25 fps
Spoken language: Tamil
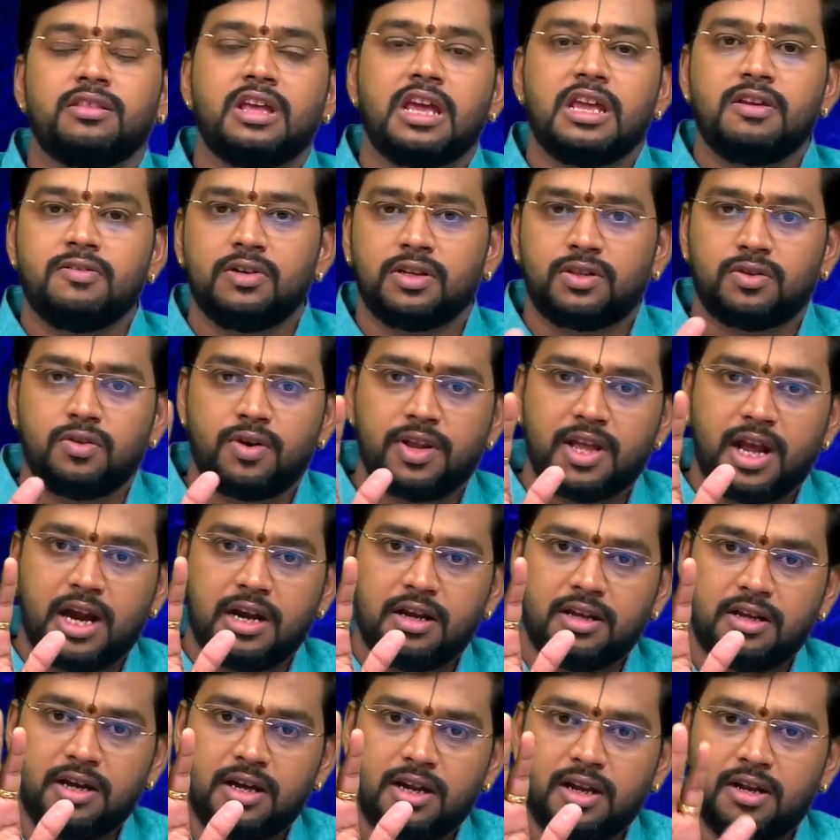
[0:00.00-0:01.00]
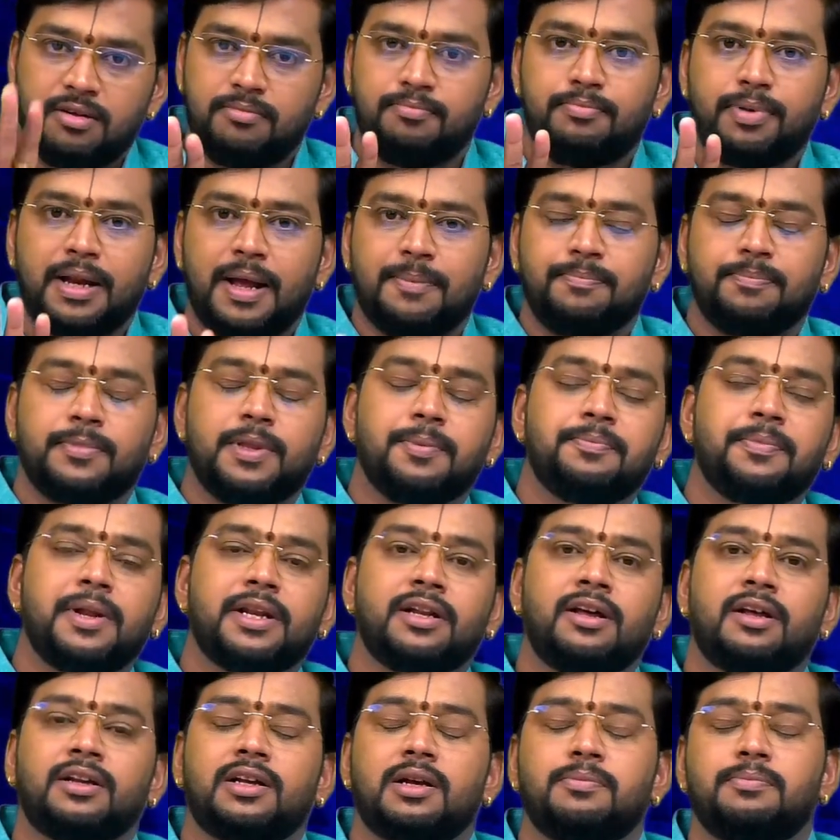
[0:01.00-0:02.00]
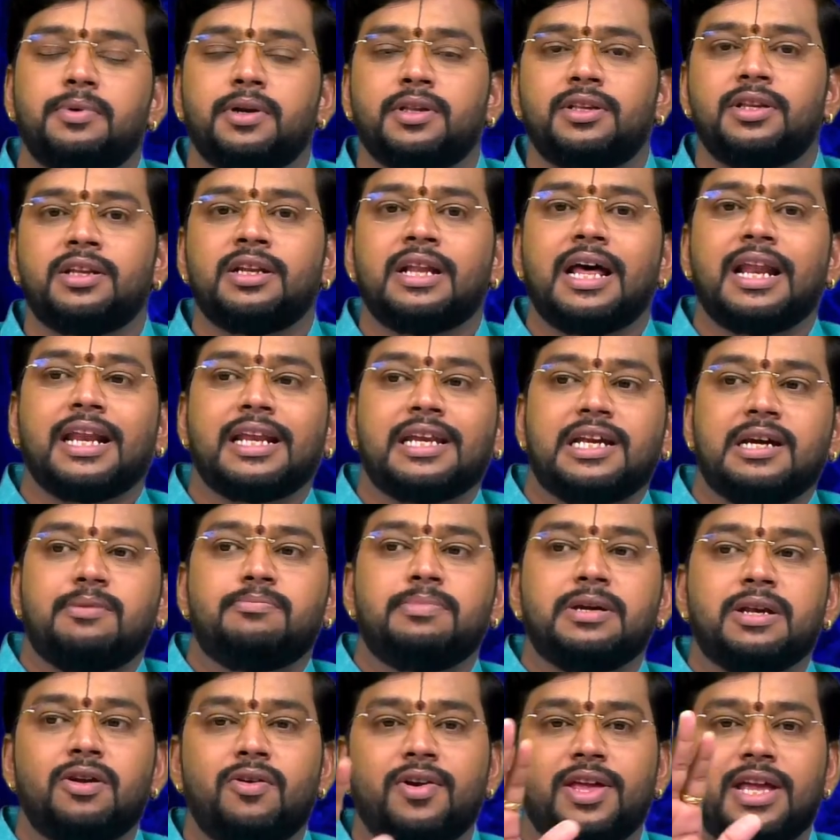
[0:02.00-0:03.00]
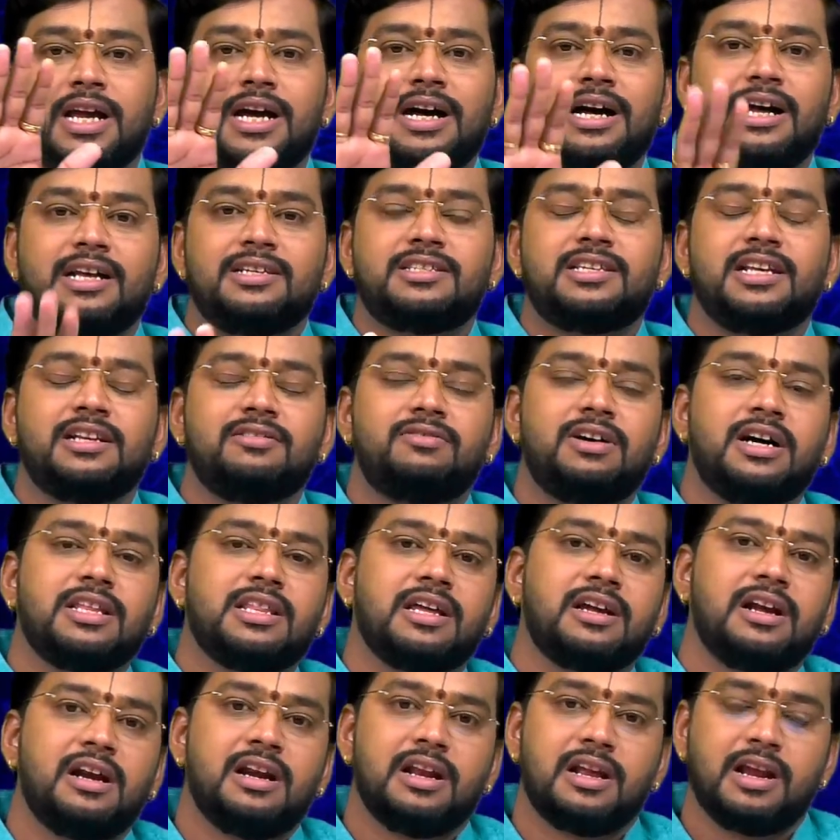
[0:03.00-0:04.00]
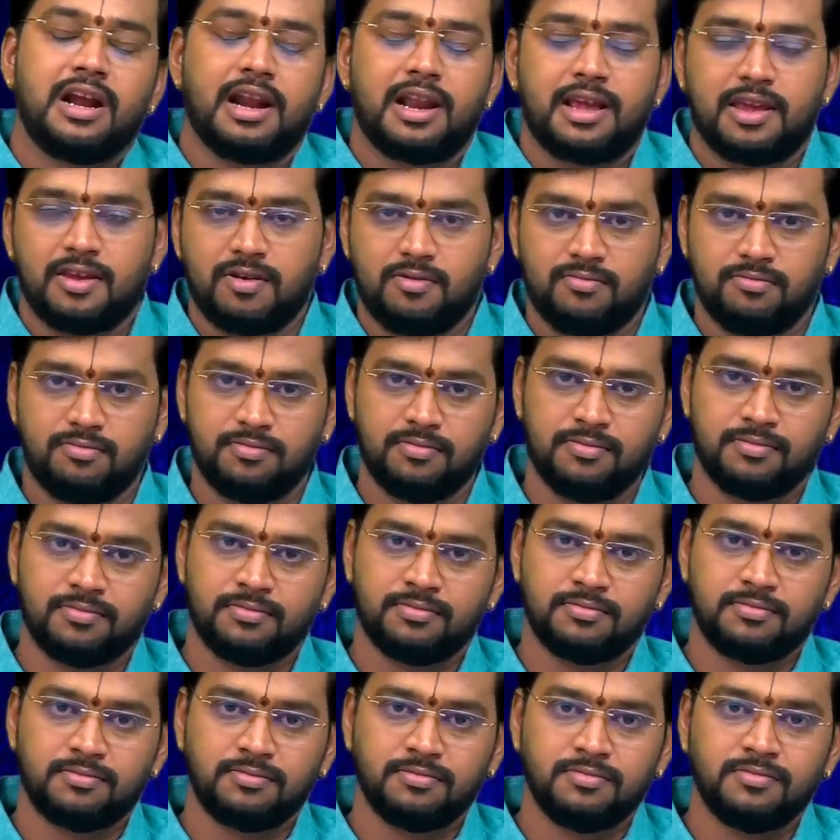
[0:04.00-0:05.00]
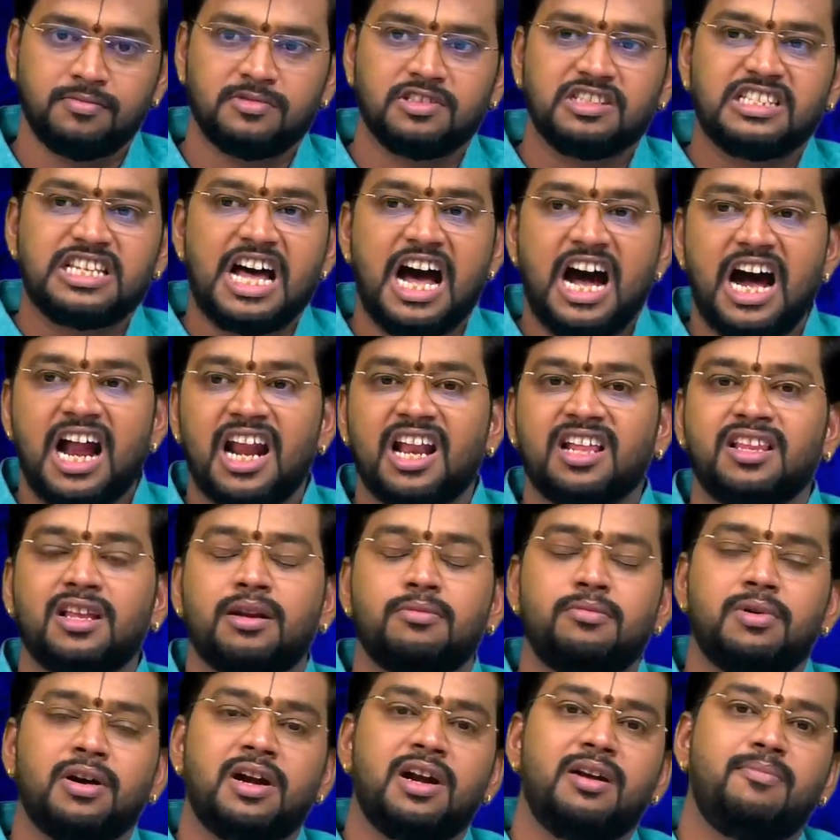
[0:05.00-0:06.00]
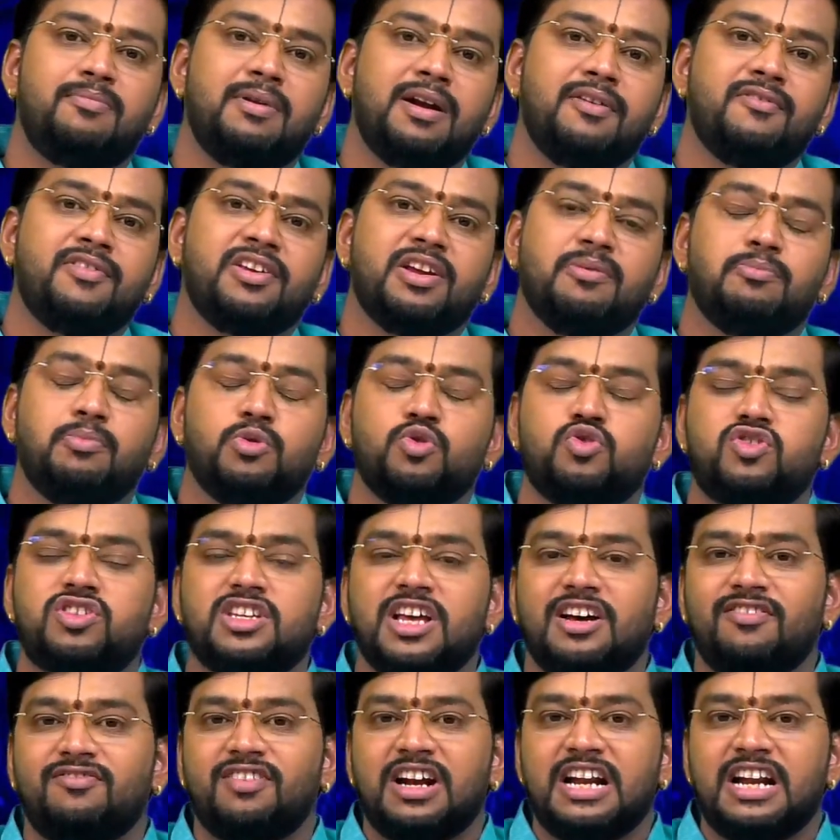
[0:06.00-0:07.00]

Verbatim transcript: தெய்வத்துடைய அனுகிரகம் பிராப்தம் நல்லா இருக்கப்படுறது நிறையா பேருடைய ஆசிர்வாதங்கள் கிடைக்கும் தான தர்மங்கள் பண்ணுவீங்க புதுசாக